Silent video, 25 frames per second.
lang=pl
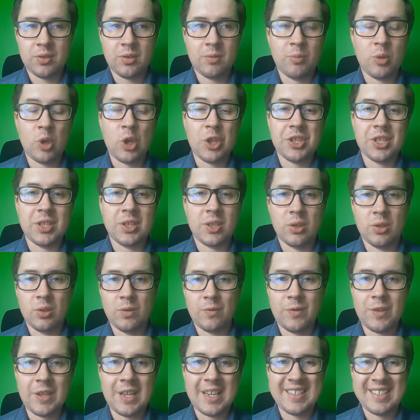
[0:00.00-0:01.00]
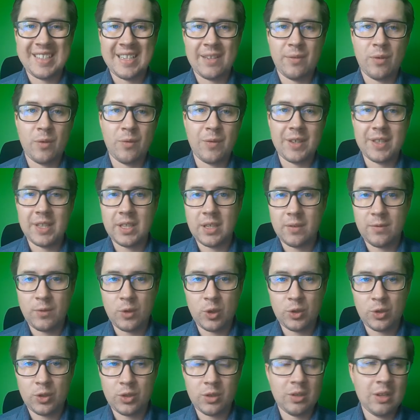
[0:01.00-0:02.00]
procent od wyegzekwowanej
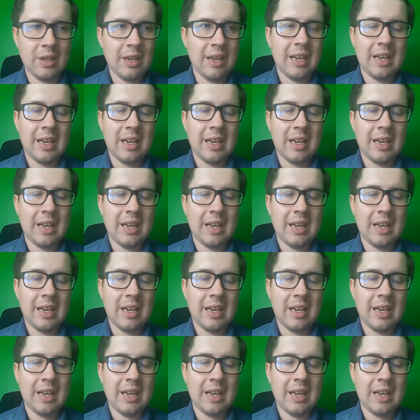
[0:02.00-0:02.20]
kwoty,